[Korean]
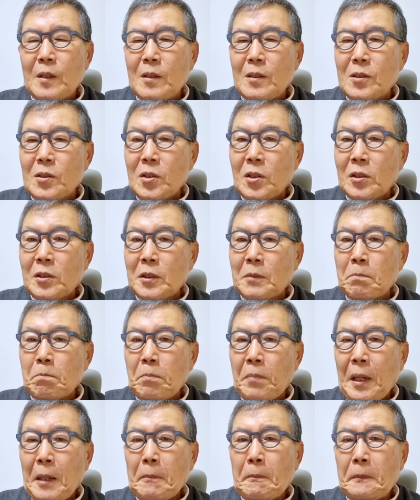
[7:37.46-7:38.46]
전그
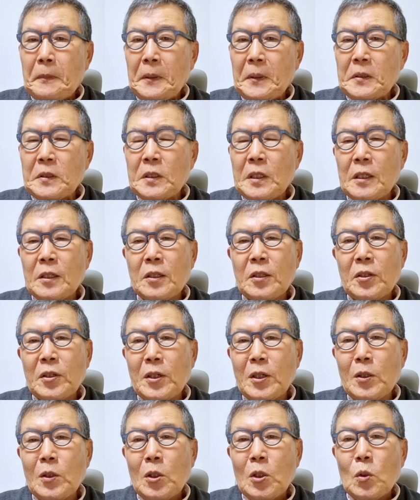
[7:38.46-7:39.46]

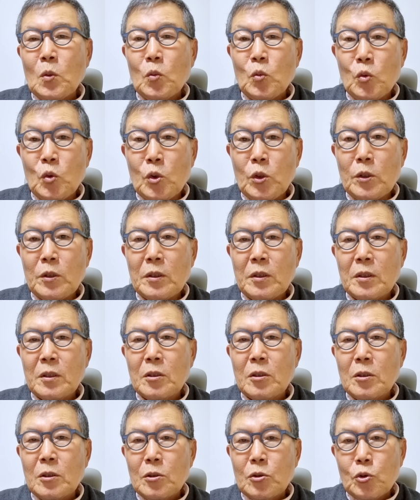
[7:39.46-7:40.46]
100%의 운,
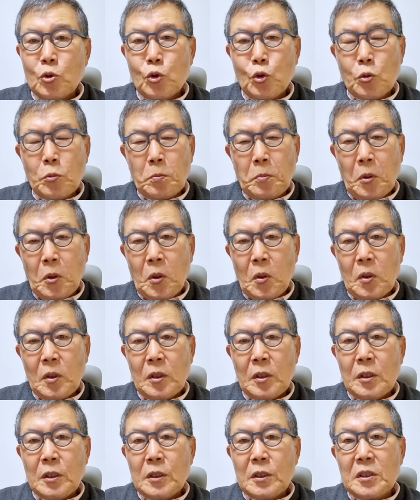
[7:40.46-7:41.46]
축복,
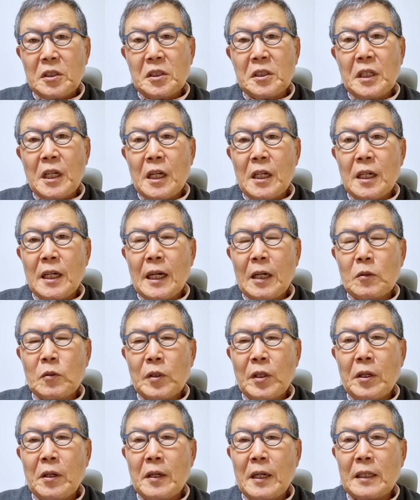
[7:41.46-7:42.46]
은혜를 갖고
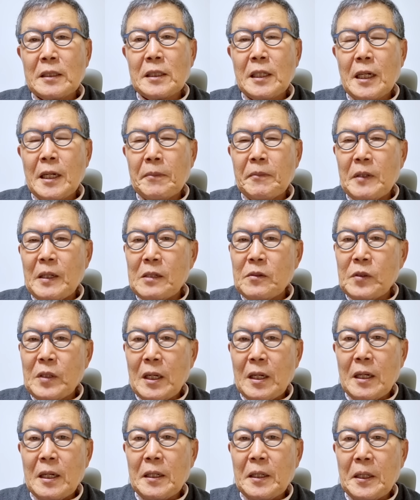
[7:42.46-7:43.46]
태어난 사람이라고
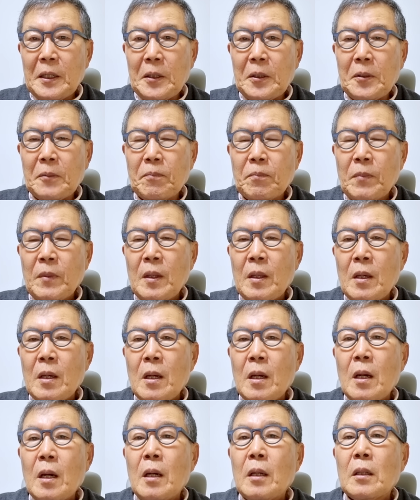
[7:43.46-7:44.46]
생각해요.
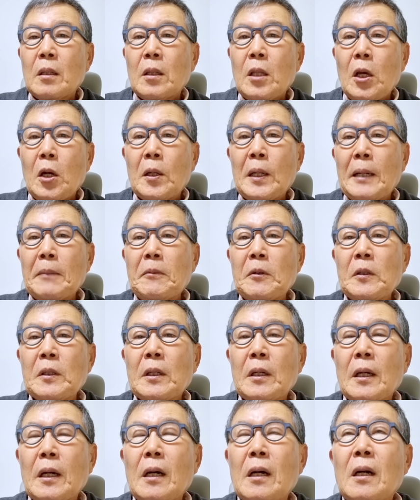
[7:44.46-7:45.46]
태어나
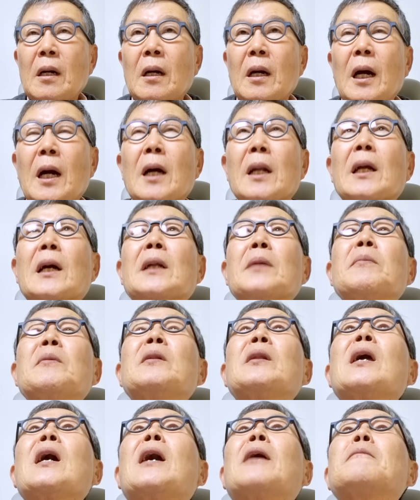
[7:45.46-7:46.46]
보니까 하나님이
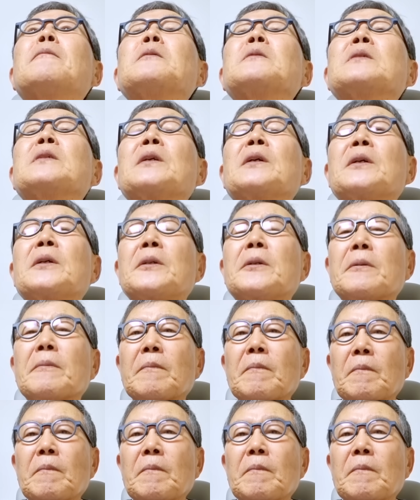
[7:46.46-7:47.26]
내 아버지예요.